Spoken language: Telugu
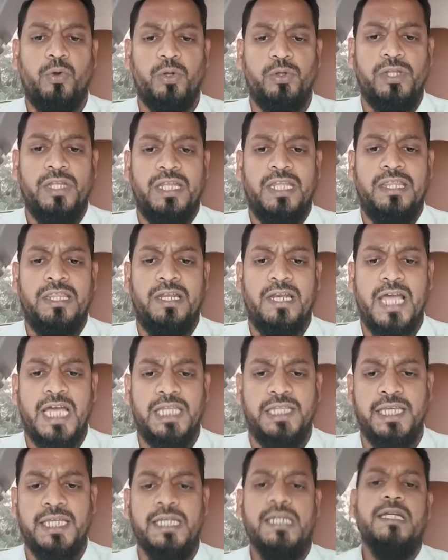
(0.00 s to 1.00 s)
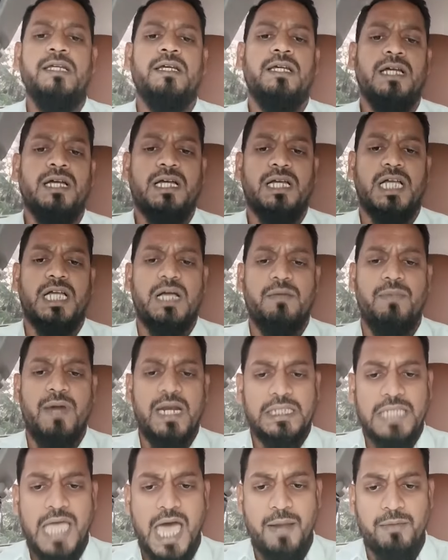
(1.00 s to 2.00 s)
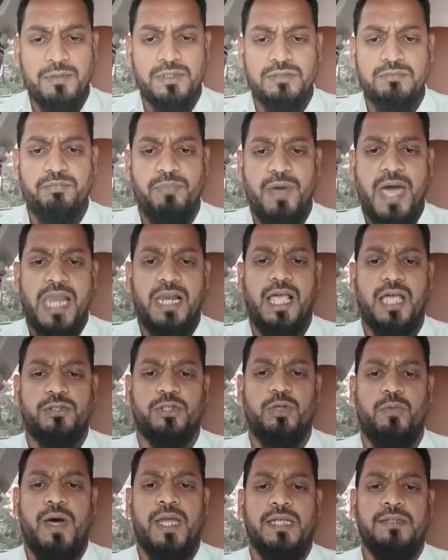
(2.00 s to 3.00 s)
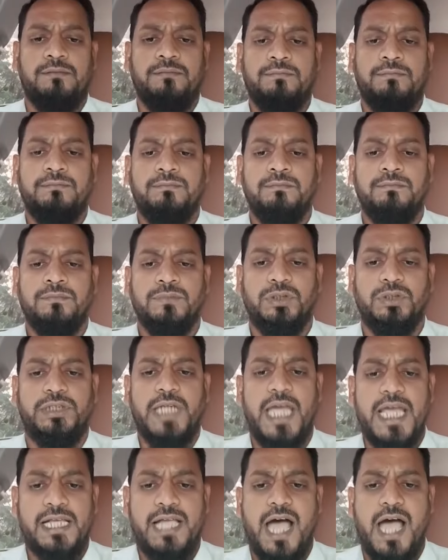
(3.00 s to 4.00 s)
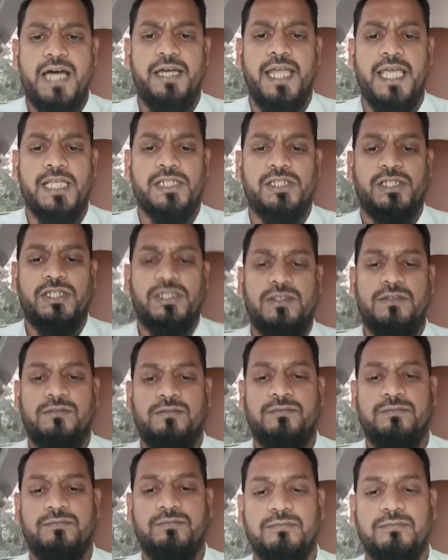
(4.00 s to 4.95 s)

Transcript: ఊరుకునేది లేదు ఖబర్దార్ బాల్క సుమన్ జై కాంగ్రెస్